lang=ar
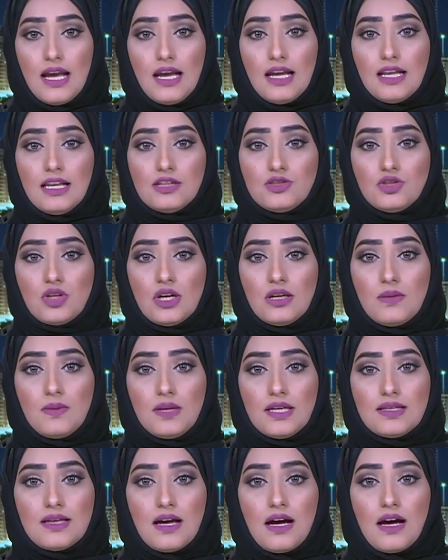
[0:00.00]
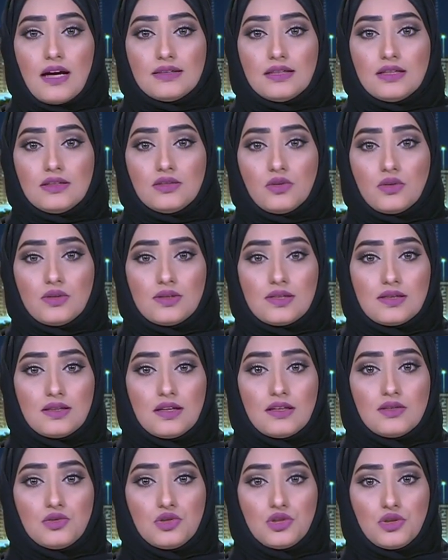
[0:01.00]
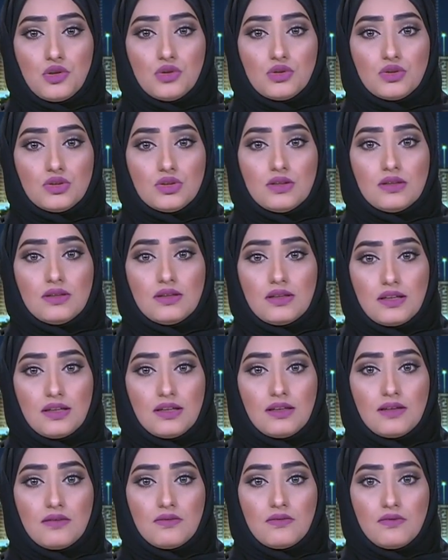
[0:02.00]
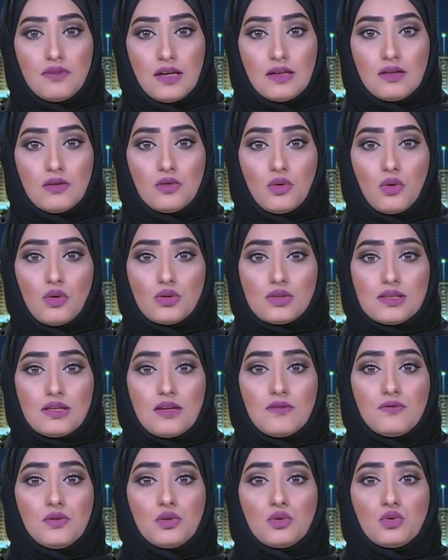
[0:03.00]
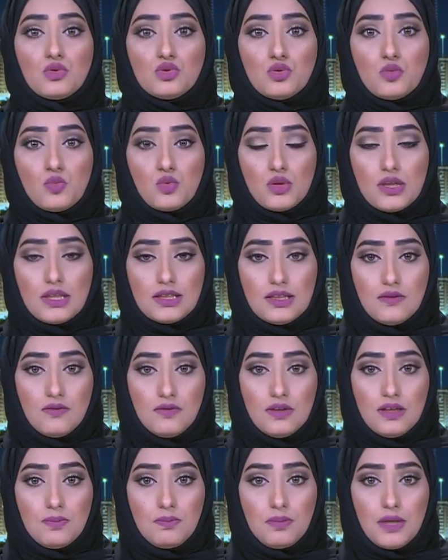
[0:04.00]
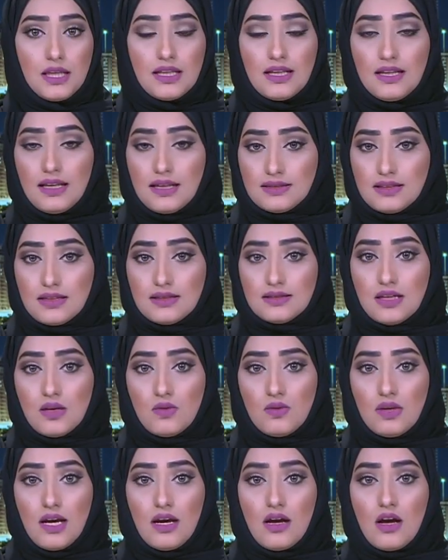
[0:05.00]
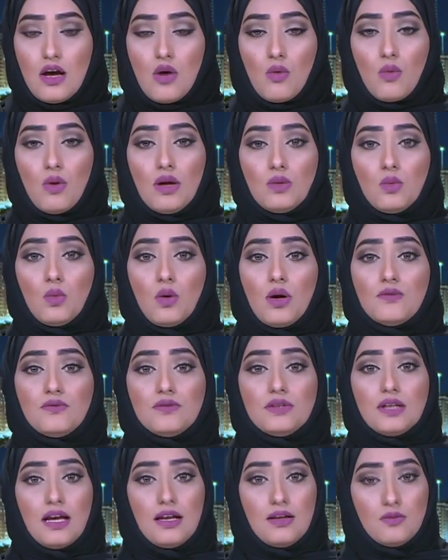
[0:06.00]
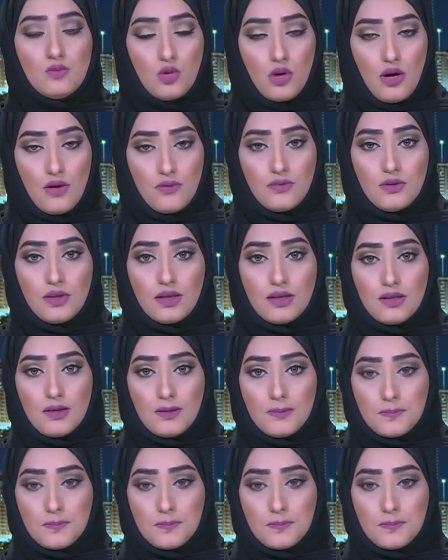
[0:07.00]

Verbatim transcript: إلى جانب سعادة كونستانشو كرين فينغوز سفير جمهورية الفلبين لدى الدولة والوفد المرافق